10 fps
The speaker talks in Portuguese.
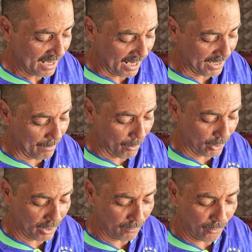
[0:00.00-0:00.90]
Aí
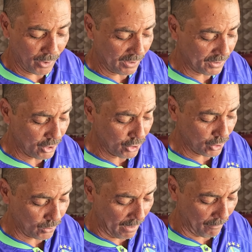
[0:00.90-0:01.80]
depois a gente foi
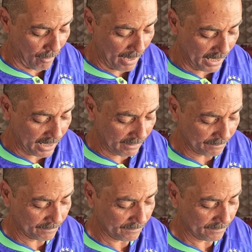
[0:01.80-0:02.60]
assistir o da Vó Maria.